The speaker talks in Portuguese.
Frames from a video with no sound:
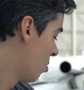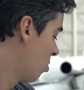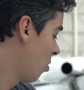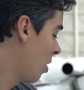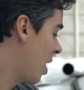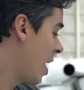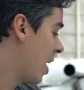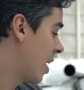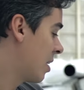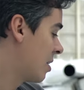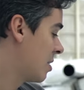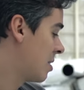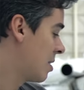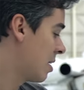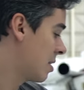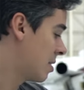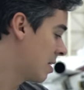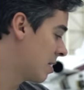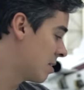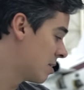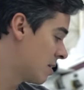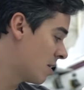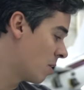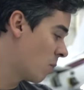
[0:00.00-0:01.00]
do Legacy
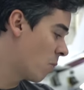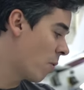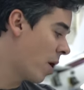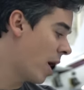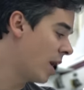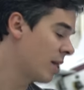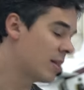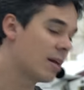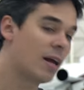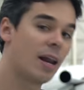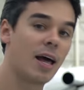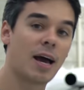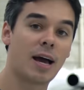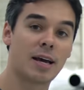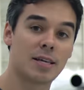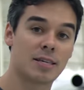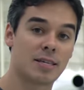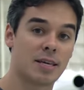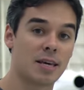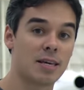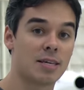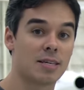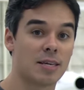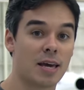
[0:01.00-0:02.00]
650,
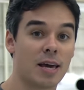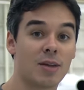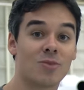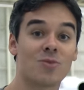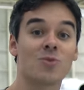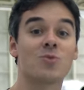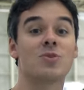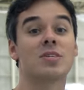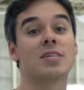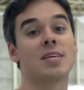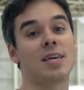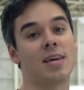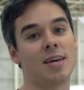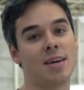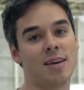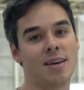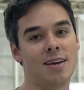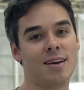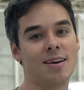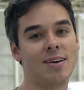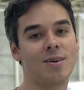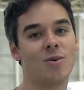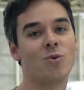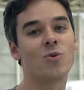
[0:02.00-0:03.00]
Legacy 600 e
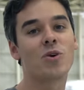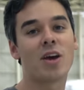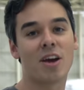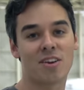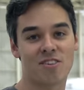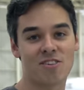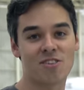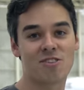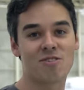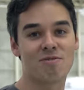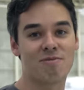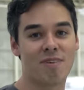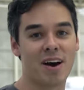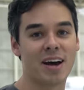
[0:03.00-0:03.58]
o que a gente